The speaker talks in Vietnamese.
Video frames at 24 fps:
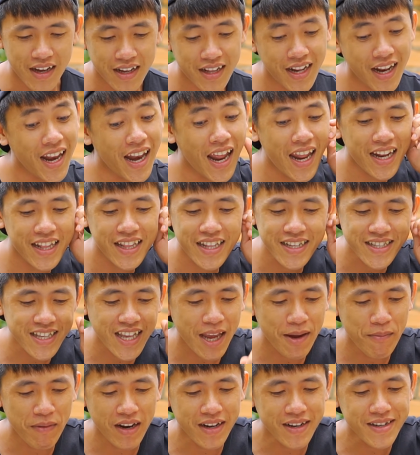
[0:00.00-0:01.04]
thì đây, đây là chiếc
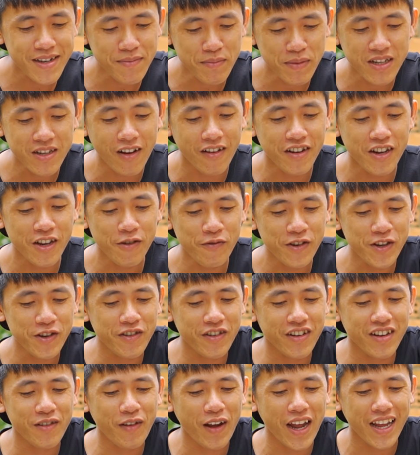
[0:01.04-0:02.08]
xe mà lần trước mình gọi review
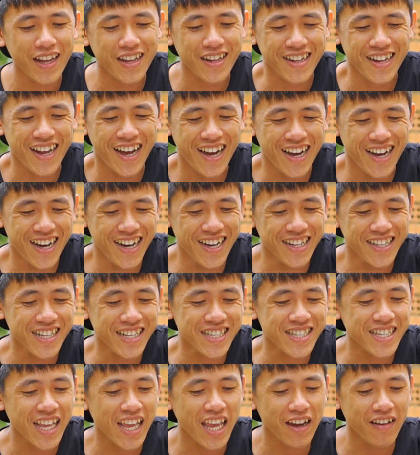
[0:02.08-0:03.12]
rồi đó các bạn đó
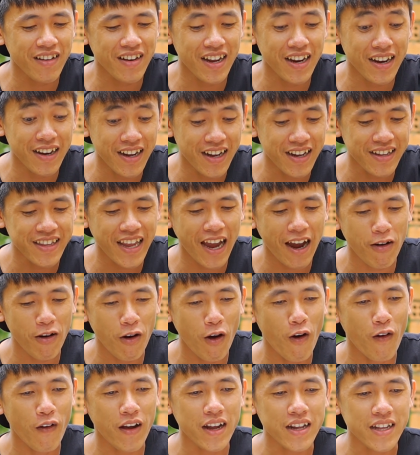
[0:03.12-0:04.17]
chiếc xe gọi là, là nhào
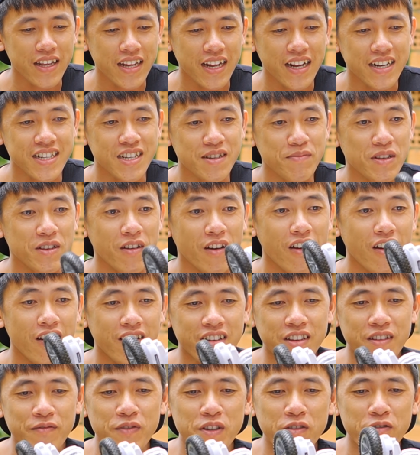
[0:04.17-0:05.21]
lộn á thì lần trước mình gọi
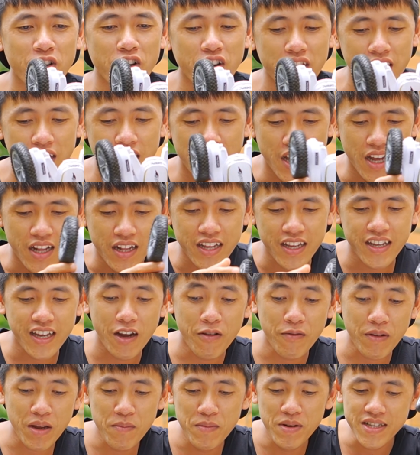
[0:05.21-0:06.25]
là review rồi thì ngày
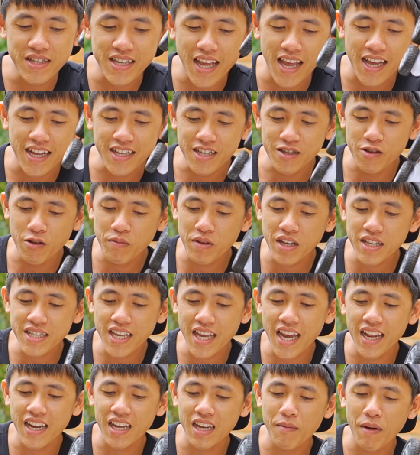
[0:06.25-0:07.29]
hôm nay mình sẽ sử dụng chiếc
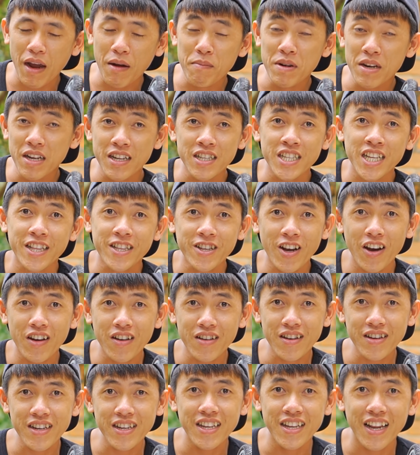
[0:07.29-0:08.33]
xe này các bạn mình sẽ cho
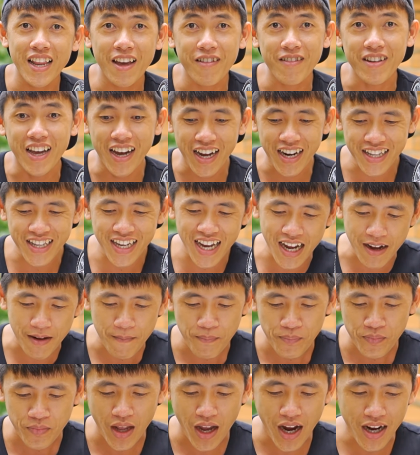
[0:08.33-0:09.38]
nó đi leo địa hình nha
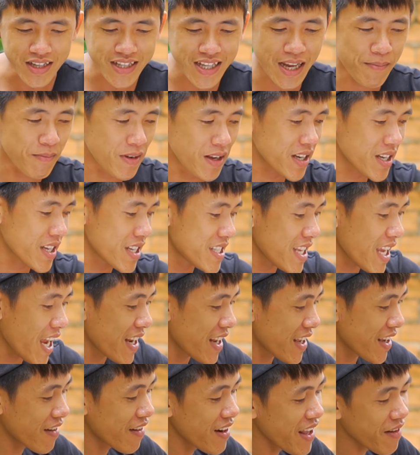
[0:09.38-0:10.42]
đó xem ờ, cái xe
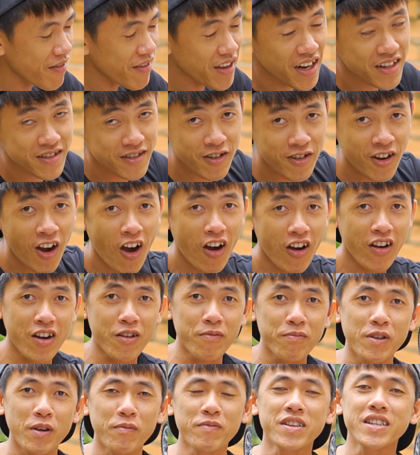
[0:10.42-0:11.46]
này có leo địa hình có ngon
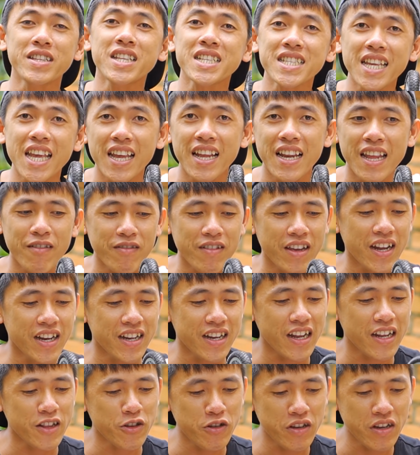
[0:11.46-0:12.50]
không giống như chiếc xe leo địa
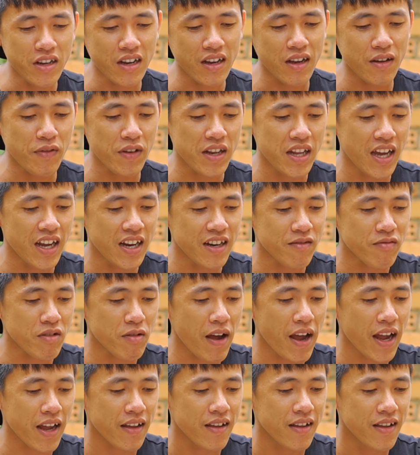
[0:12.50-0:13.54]
hình ờ, chuyên ờ, về địa hình không các
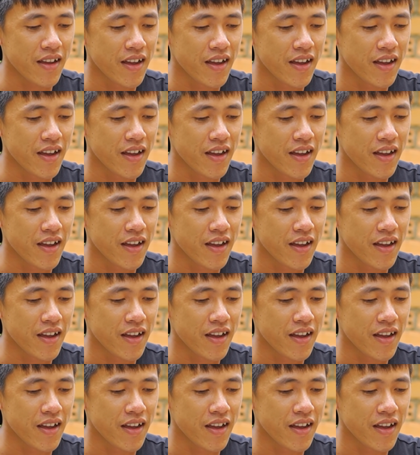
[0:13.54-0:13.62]
bạn